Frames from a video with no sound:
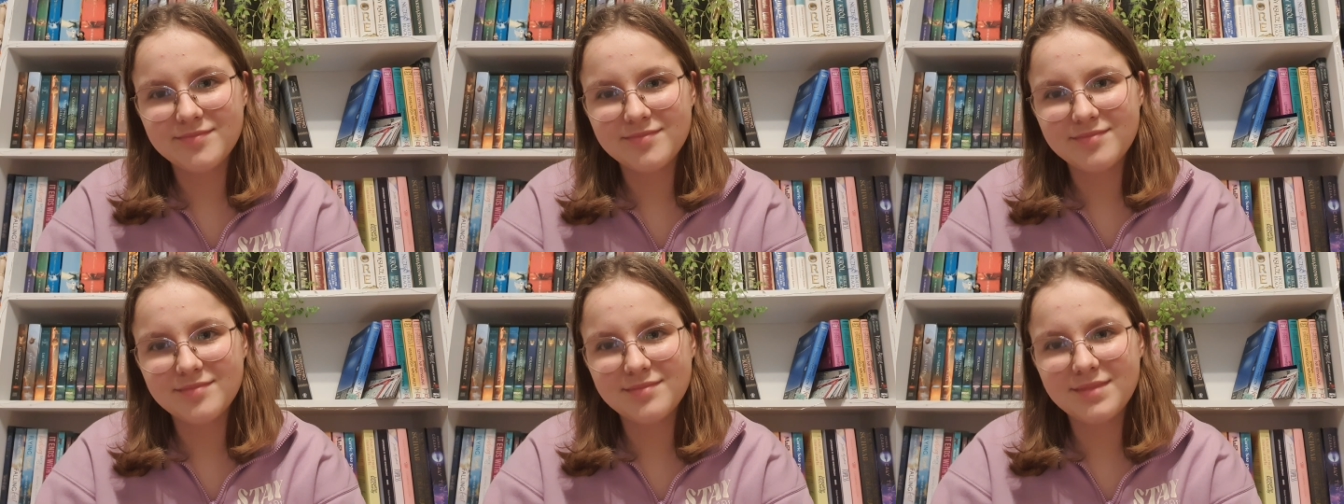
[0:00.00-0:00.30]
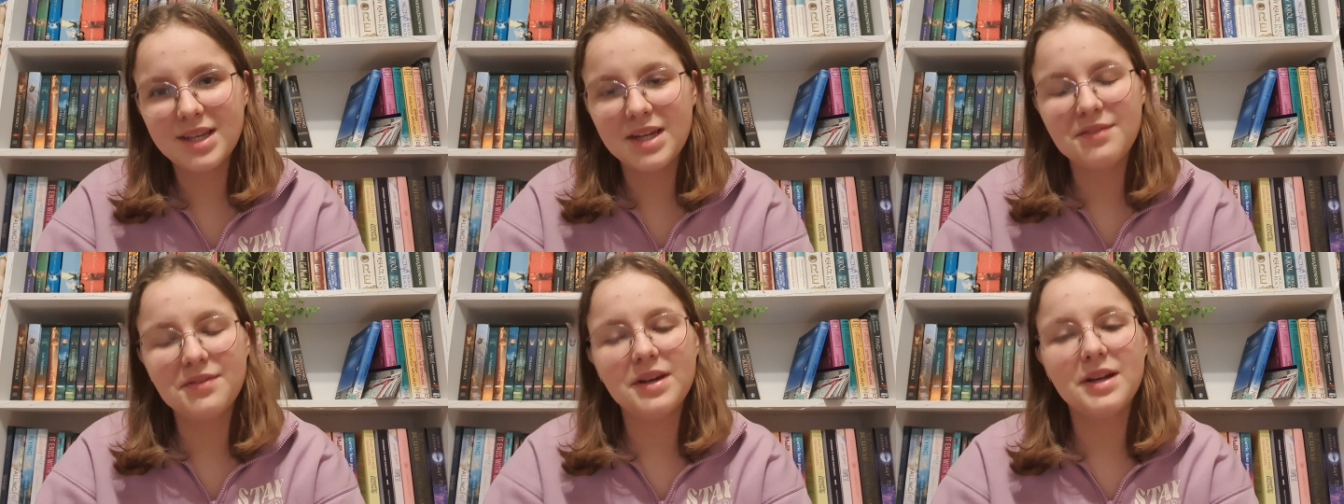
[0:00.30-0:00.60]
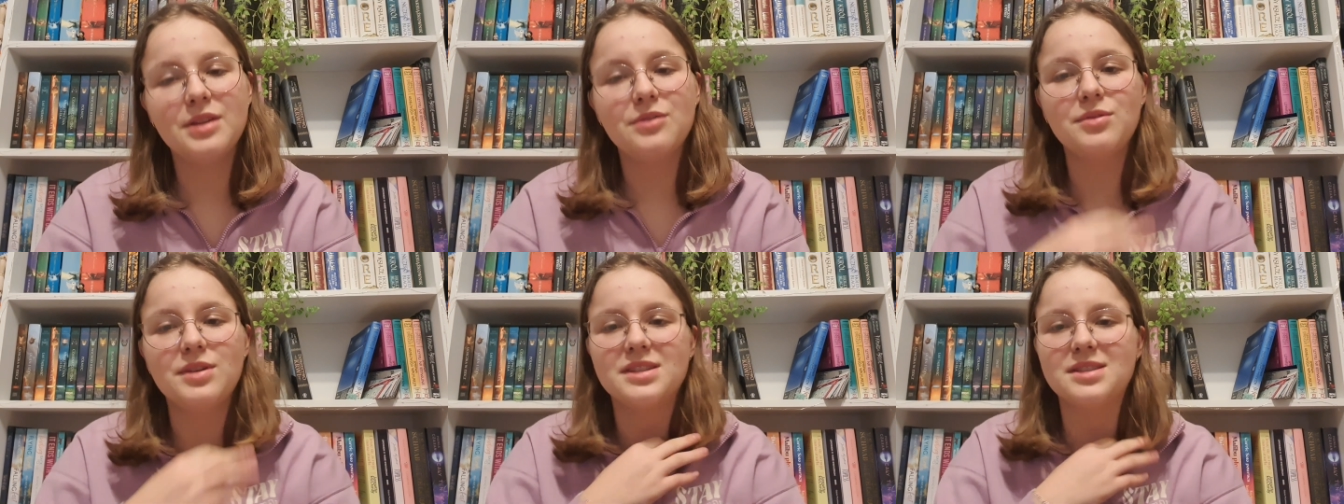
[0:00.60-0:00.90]
nie
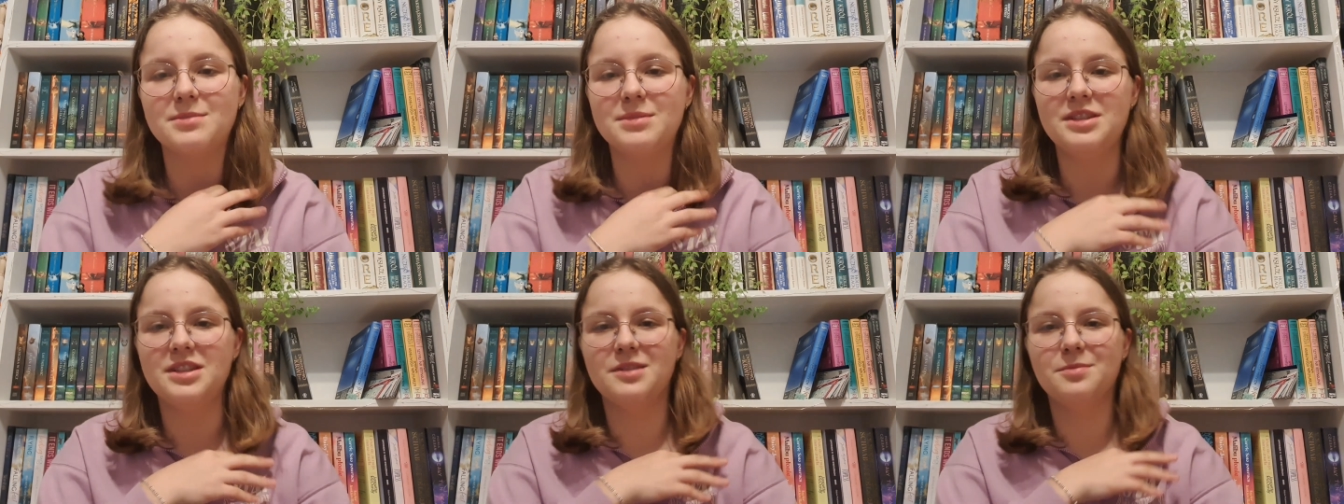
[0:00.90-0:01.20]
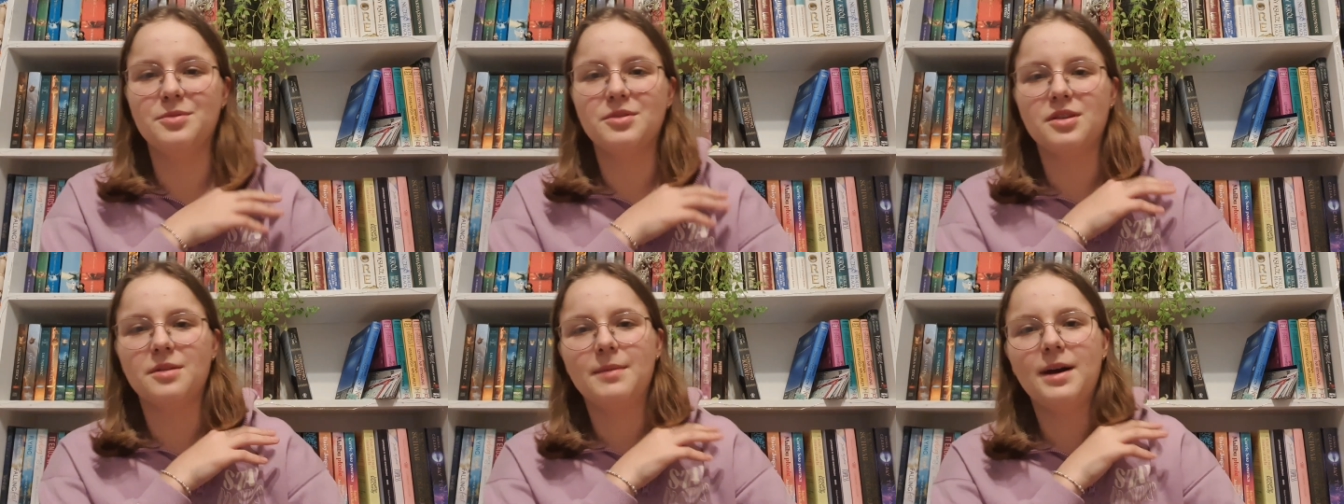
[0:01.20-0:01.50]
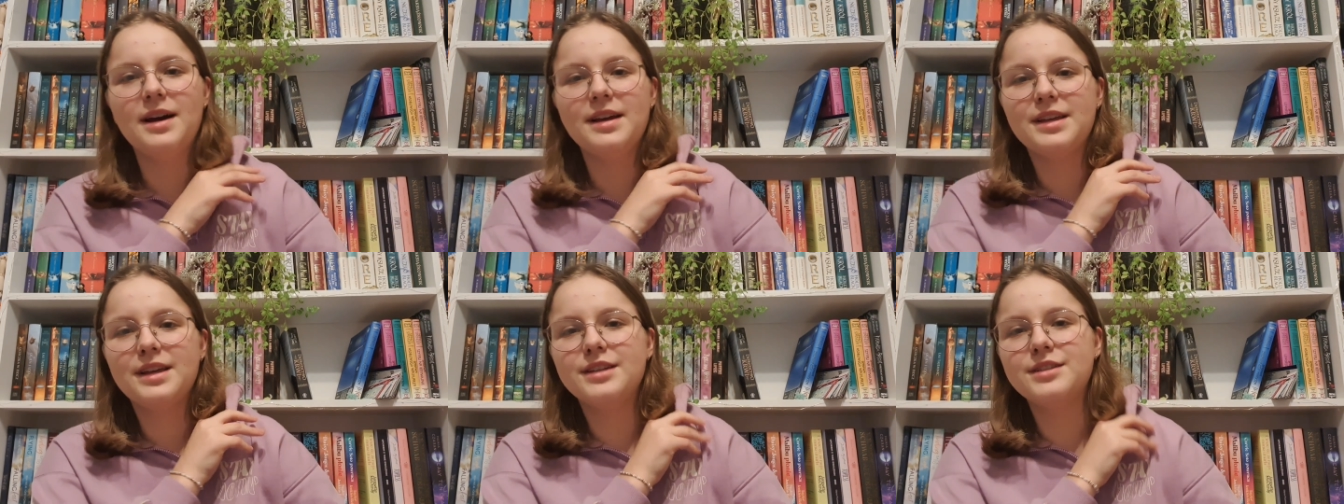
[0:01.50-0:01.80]
gwarantuję, że mi się
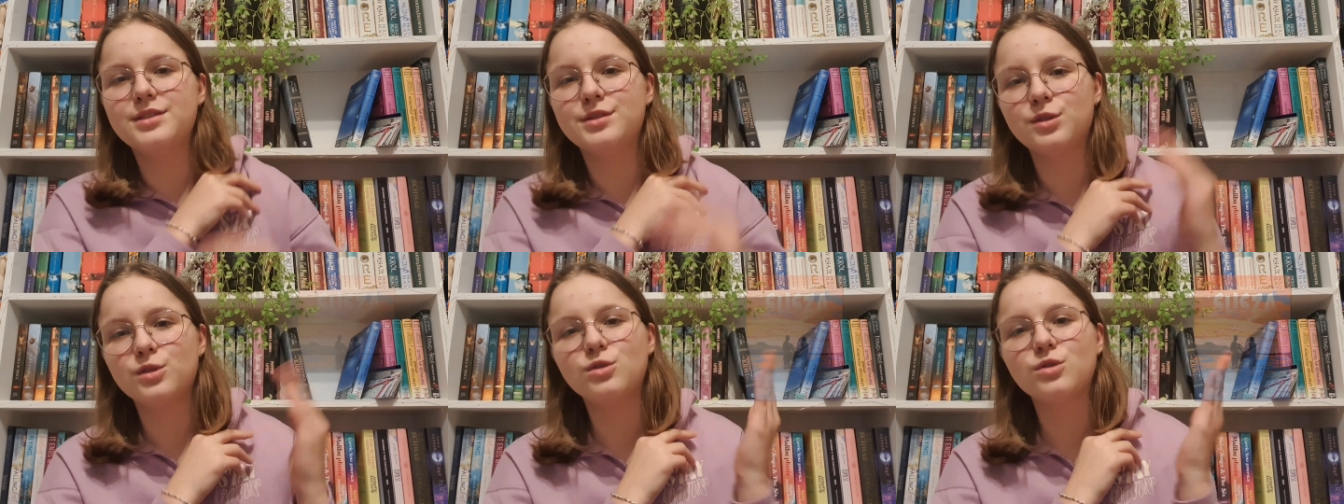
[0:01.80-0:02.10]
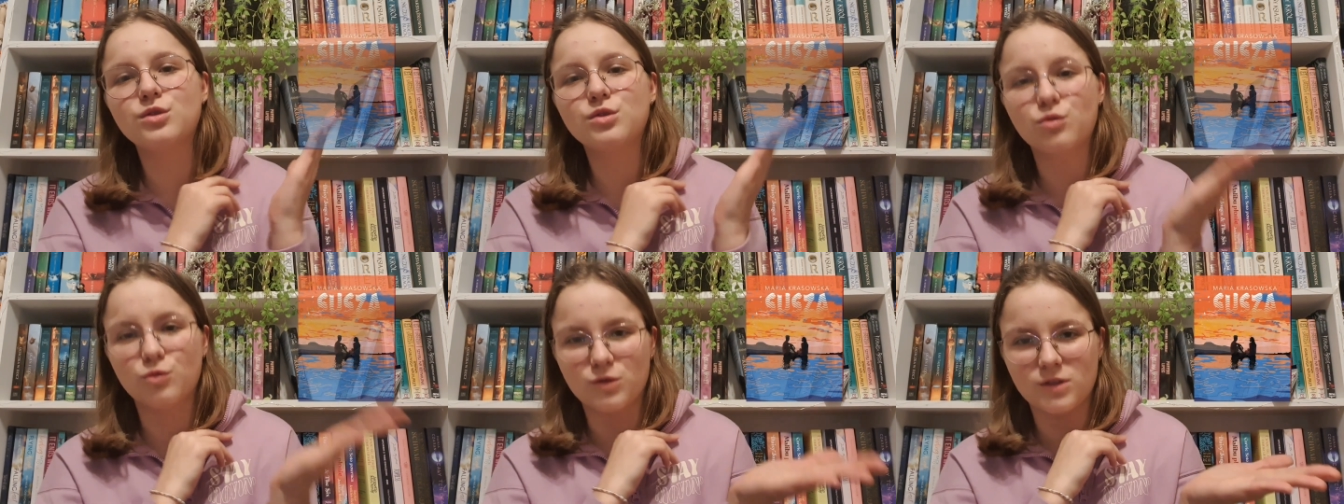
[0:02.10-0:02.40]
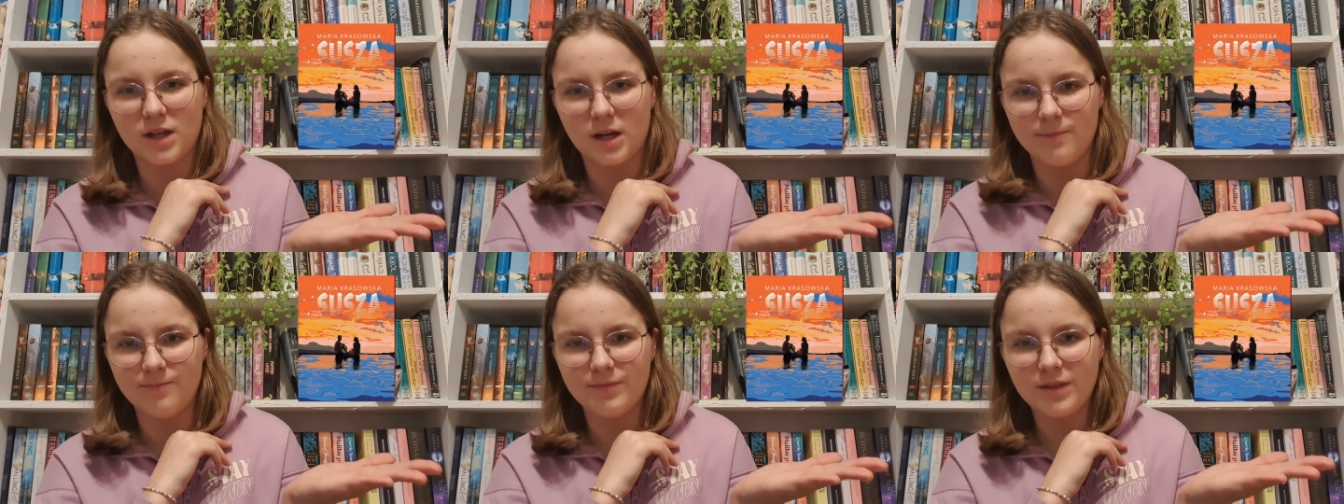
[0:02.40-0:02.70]
spodoba i jest to już
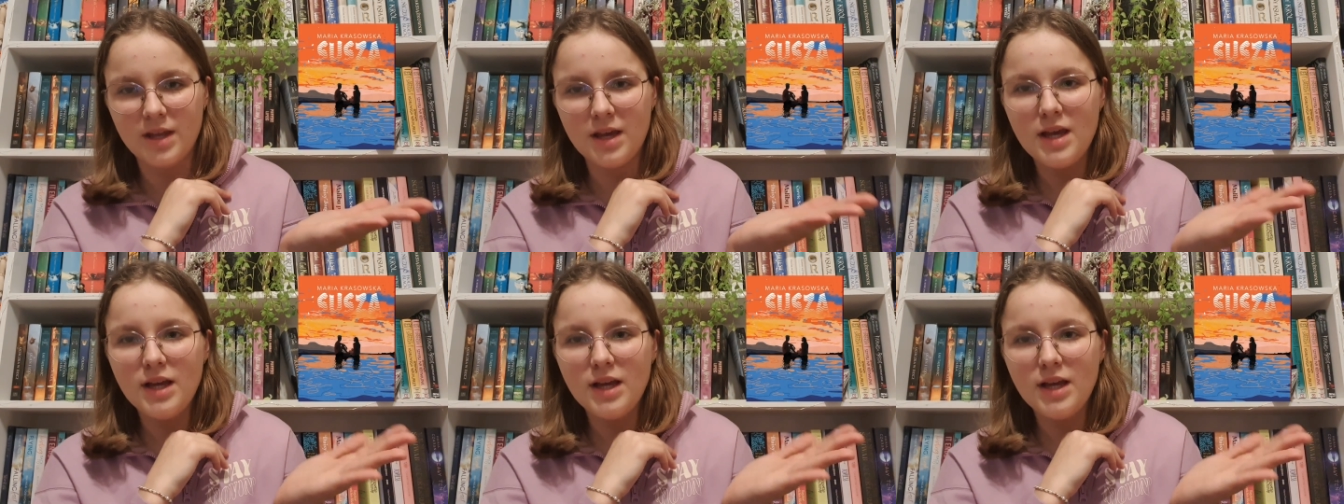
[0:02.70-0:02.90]
susza.